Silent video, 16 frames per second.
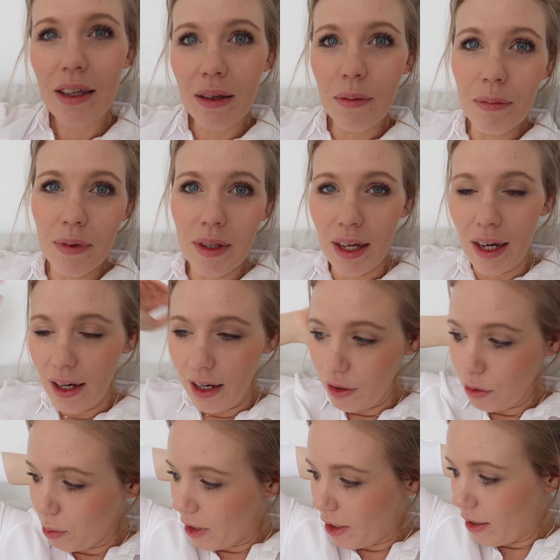im
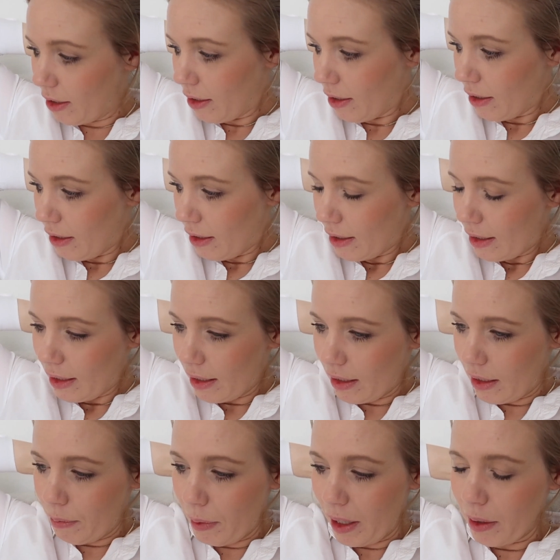Jahr über
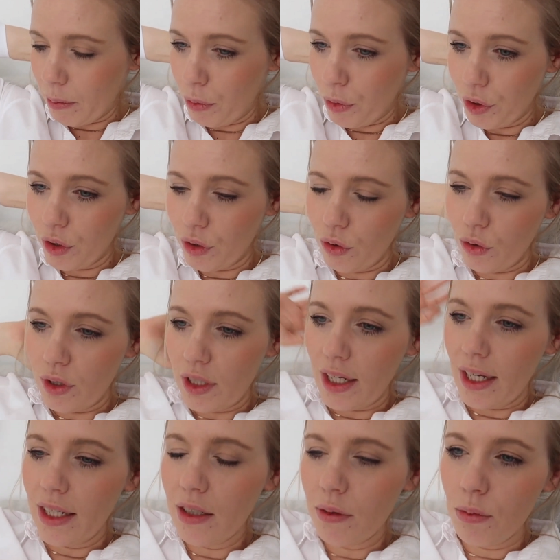äh, machen möchte und
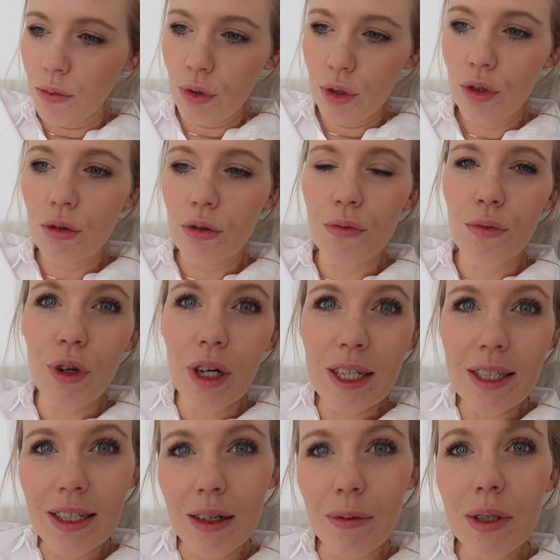erreichen möchte und
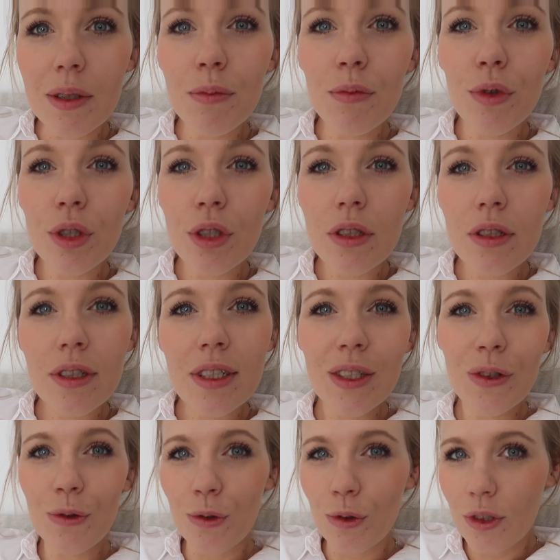woran ich arbeiten
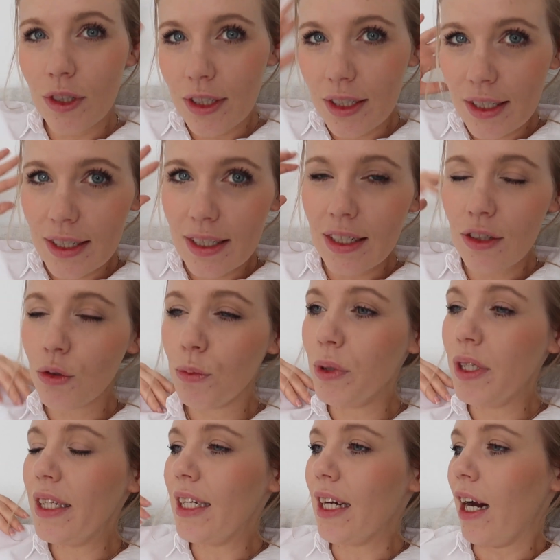möchte. Und dazu
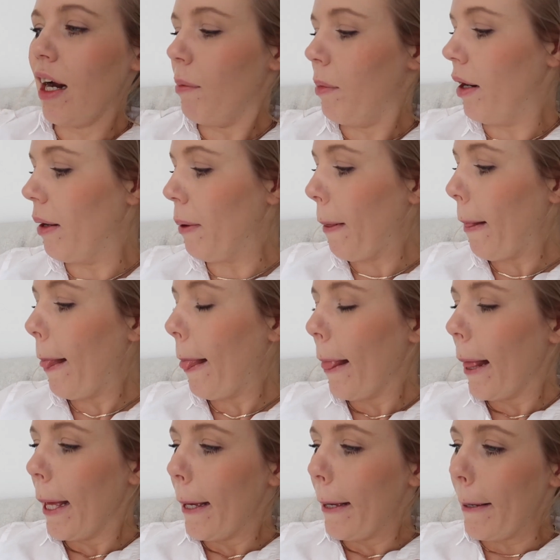bin ich aber
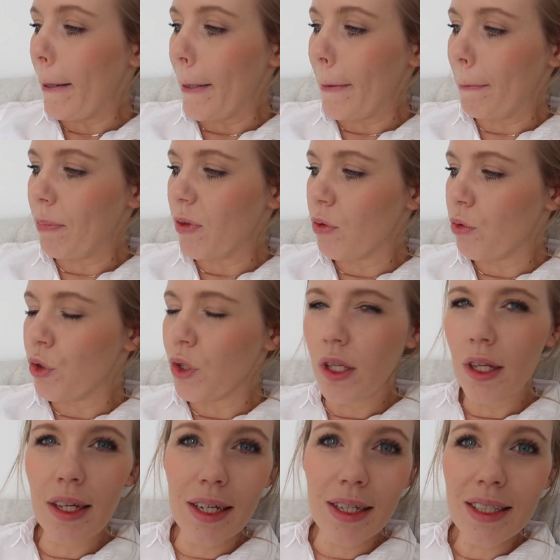ähm, zwischen
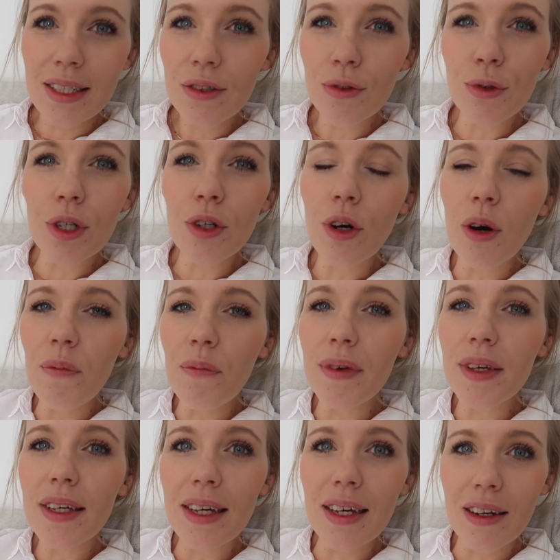den Jahren nicht so
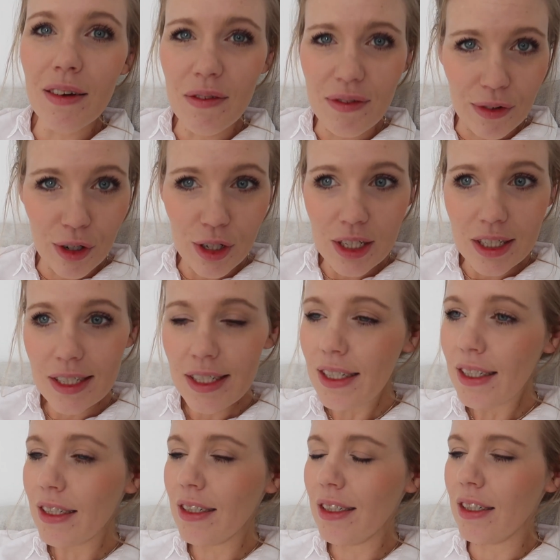gekommen, wie ich gerne
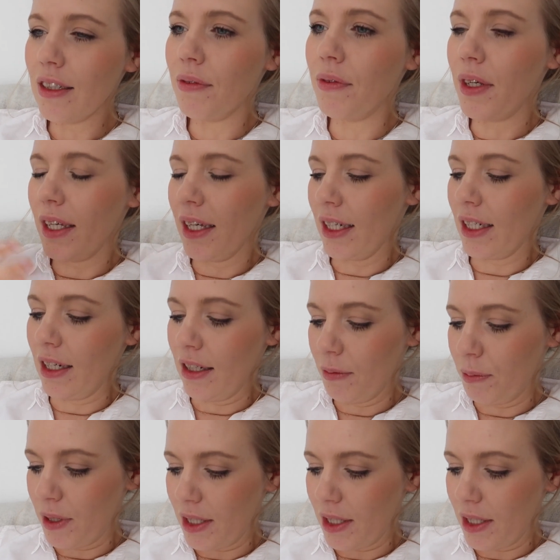wollte. Deswegen hat alles